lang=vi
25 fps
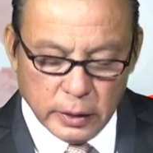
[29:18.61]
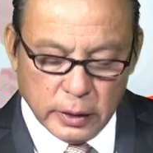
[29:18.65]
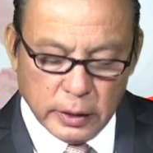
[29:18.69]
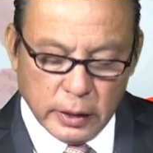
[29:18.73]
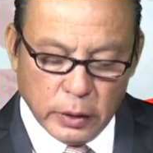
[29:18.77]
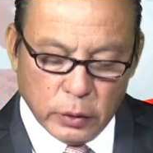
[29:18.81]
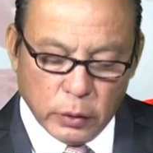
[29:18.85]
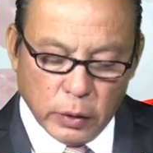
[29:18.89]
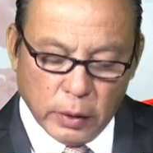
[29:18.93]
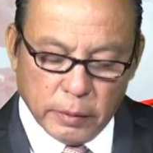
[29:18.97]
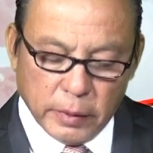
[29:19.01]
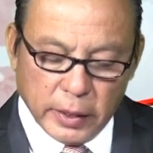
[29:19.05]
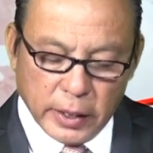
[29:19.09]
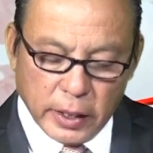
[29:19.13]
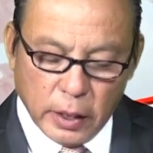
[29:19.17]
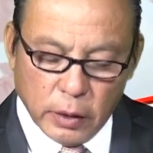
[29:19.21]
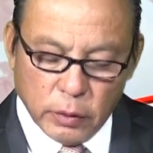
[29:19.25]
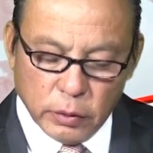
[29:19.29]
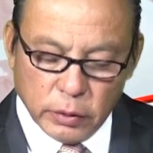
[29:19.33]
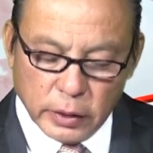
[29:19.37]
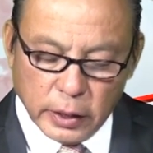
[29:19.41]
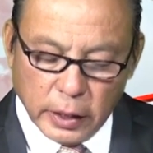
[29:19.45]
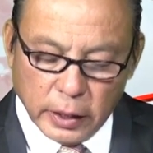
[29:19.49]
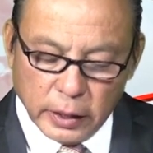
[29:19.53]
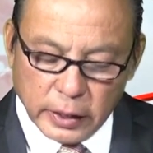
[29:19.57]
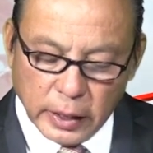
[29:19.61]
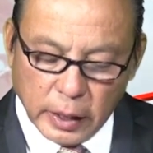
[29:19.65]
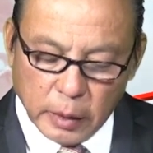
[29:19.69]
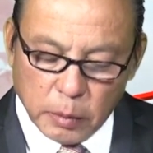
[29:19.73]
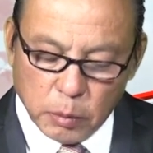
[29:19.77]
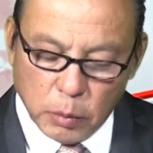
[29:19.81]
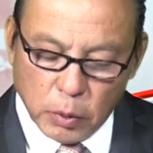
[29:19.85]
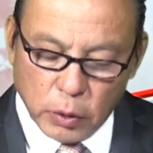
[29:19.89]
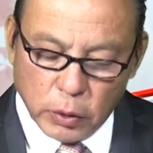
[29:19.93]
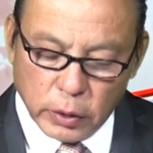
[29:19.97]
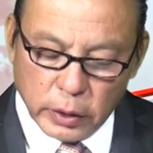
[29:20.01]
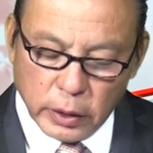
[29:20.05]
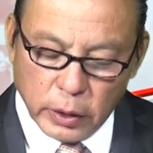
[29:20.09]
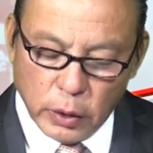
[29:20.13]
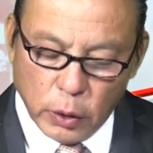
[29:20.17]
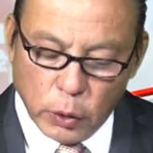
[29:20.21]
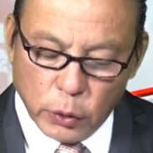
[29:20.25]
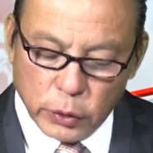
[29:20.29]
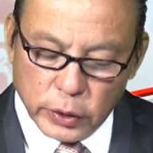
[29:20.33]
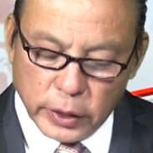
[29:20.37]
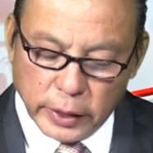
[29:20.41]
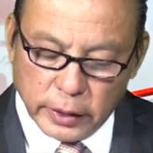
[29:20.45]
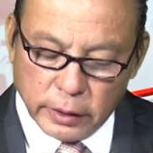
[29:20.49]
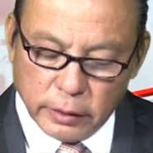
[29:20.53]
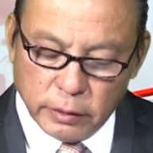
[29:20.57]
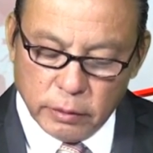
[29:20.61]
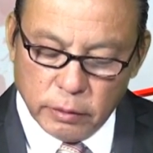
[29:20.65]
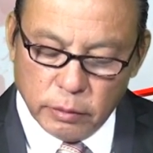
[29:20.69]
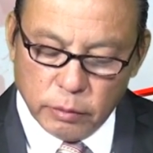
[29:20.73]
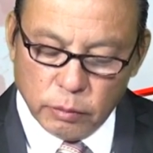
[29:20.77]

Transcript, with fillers: thì tòa Bạch Ốc trở thành một cái ổ dịch